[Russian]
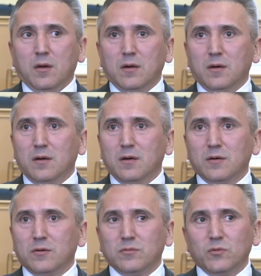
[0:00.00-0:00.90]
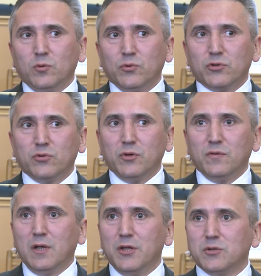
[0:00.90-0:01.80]
А, думаю, что и
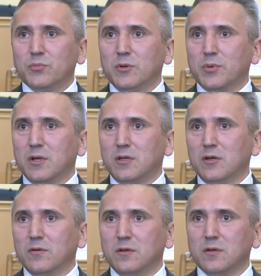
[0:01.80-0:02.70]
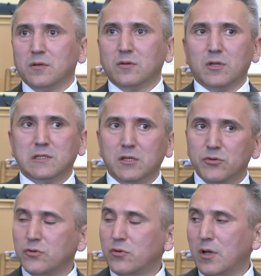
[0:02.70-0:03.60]
в дальнейшем при проектировании
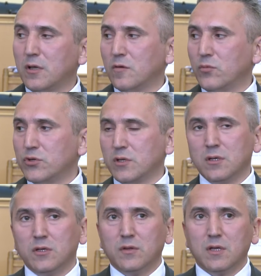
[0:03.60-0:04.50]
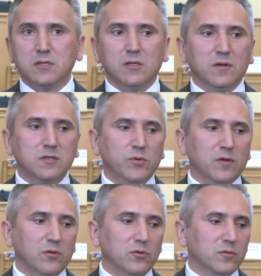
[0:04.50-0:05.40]
следующего трехлетнего бюджета на
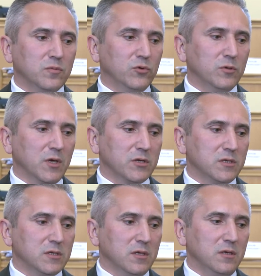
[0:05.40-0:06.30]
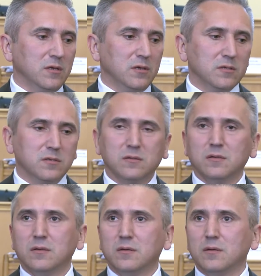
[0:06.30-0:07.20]
2019-2021 год будем также исходить из
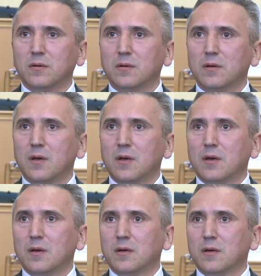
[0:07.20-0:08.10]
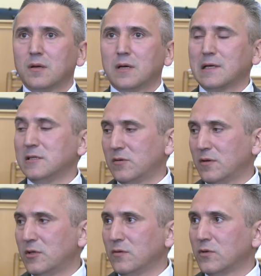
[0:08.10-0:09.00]
а,
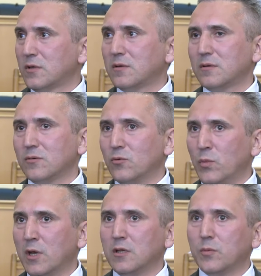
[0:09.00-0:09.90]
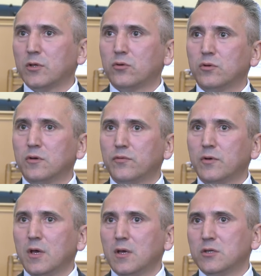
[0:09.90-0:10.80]
консервативных, умеренных подходов,
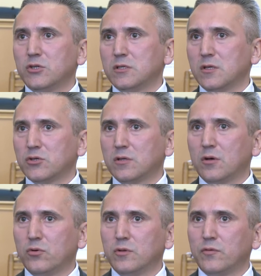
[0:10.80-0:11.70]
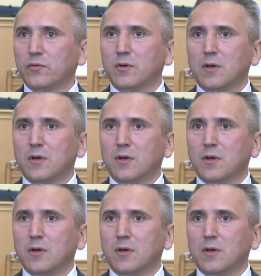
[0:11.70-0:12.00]
части наших доходов.